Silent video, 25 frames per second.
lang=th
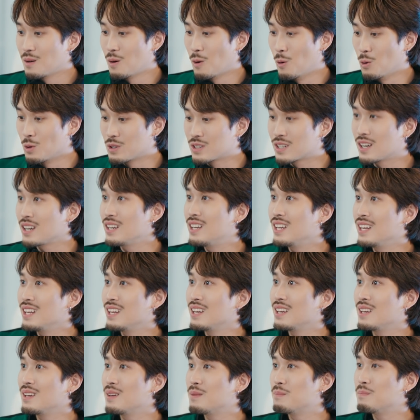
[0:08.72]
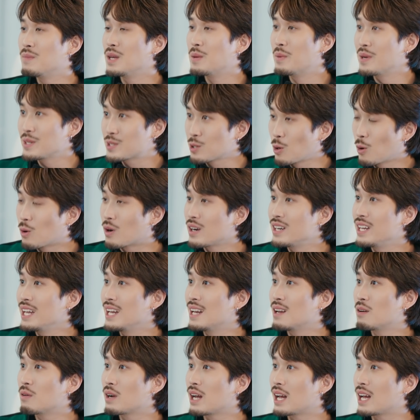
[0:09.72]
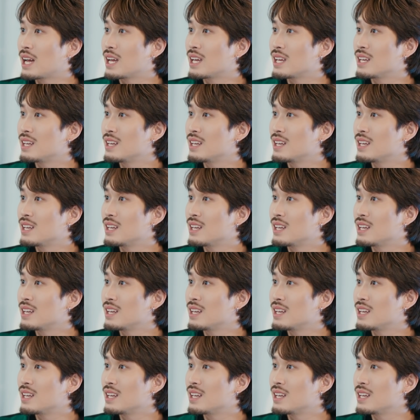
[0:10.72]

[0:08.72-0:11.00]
หุ่นก็ดีมีไว้โชว์ก็ดีแล้วไง